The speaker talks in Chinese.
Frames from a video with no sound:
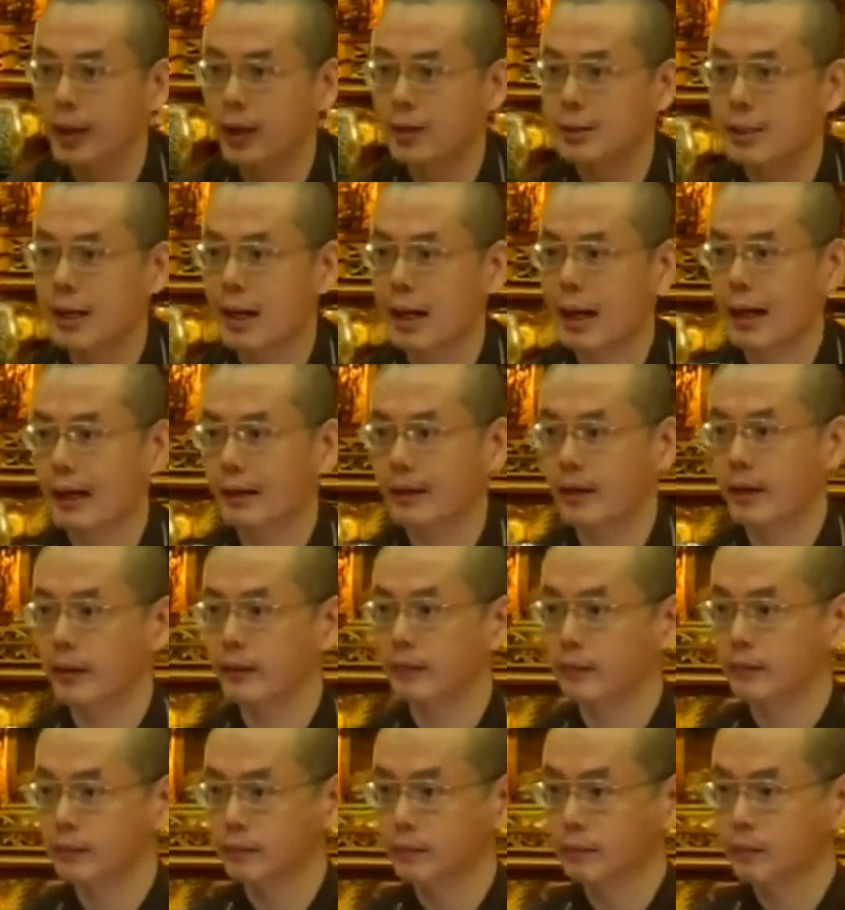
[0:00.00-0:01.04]
会掉下来的。
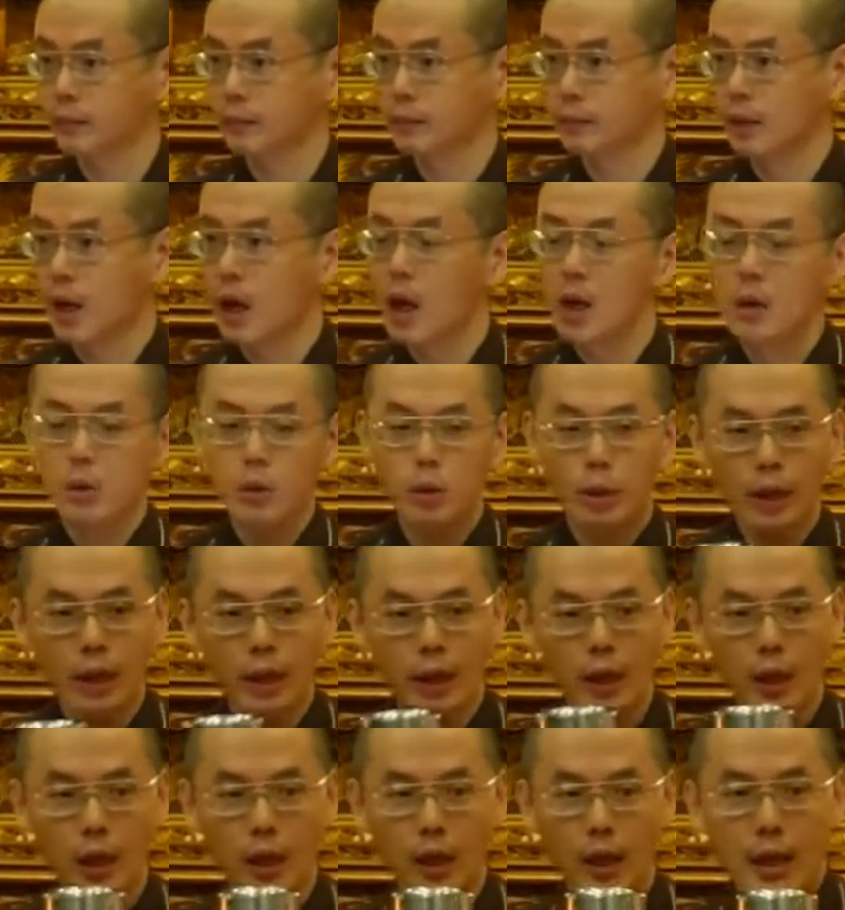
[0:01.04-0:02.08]
所
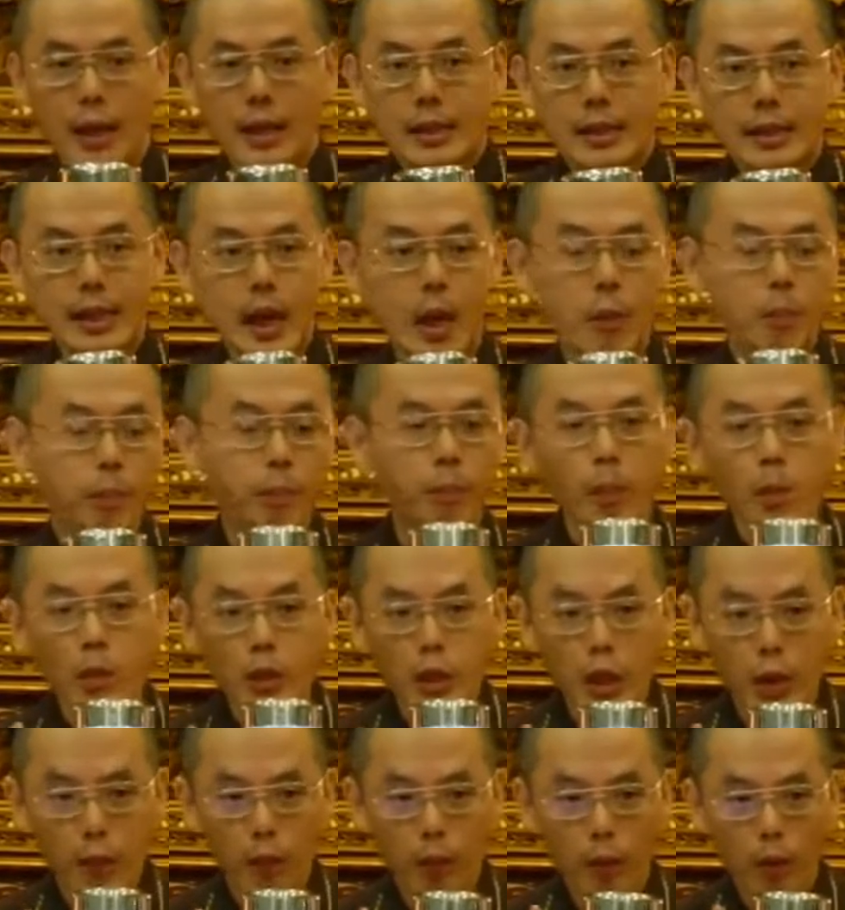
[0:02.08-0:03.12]
以讲
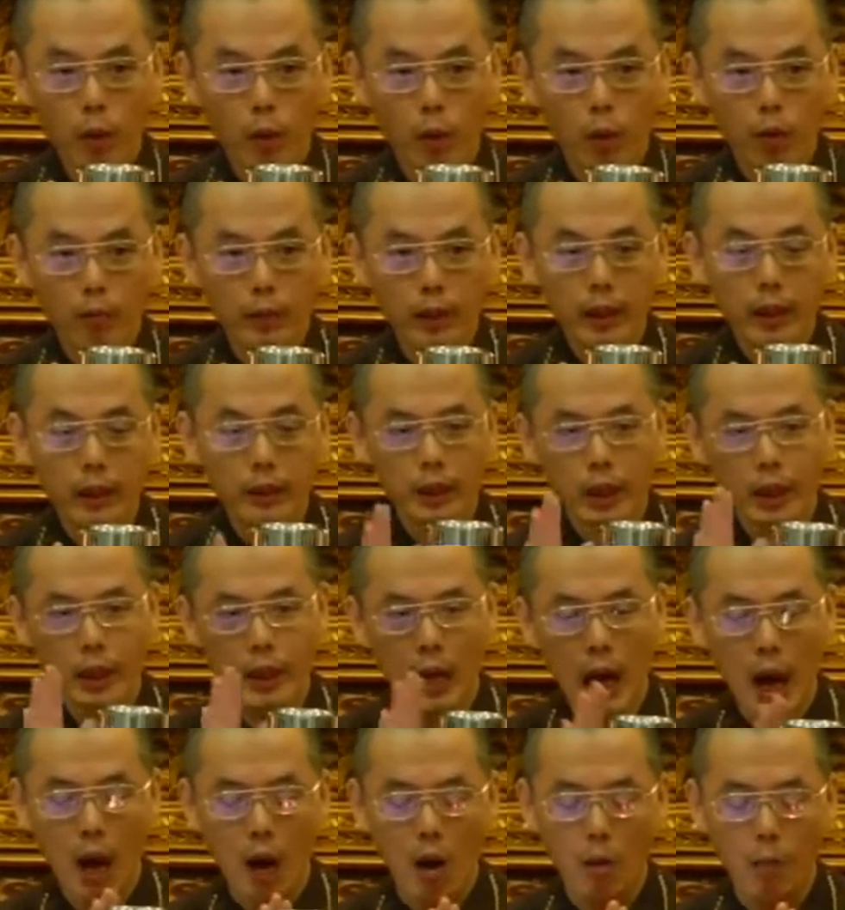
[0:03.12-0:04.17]
般若波罗蜜，
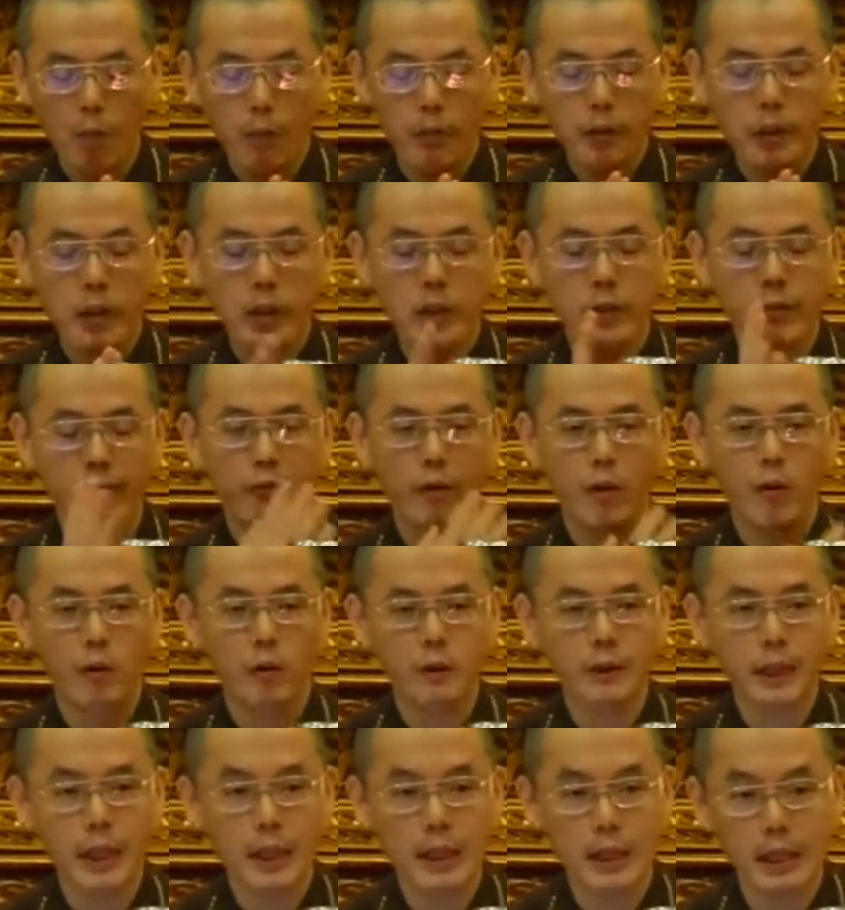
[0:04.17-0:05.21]
听好，不是
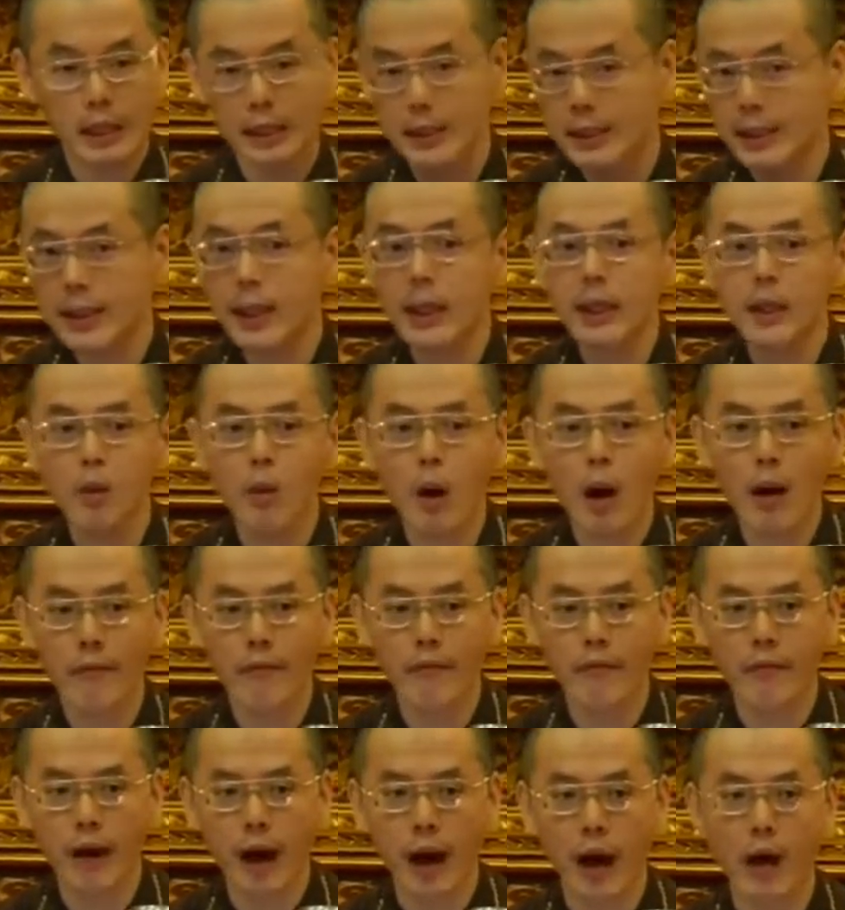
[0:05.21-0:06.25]
否定一切的
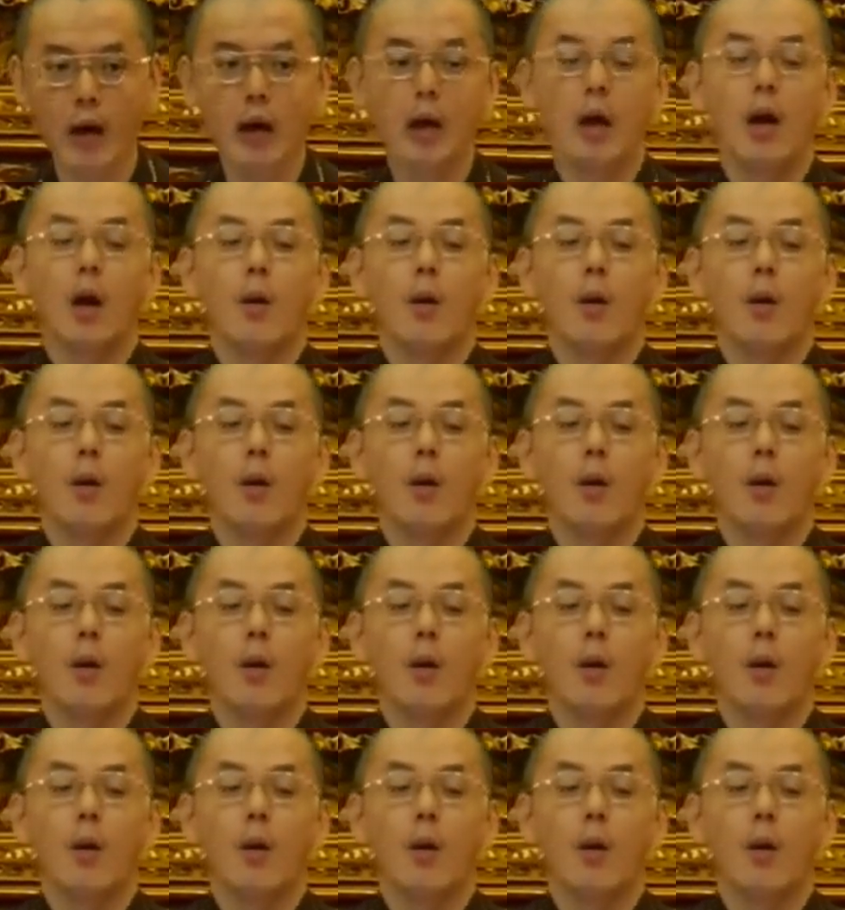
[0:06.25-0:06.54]
万法。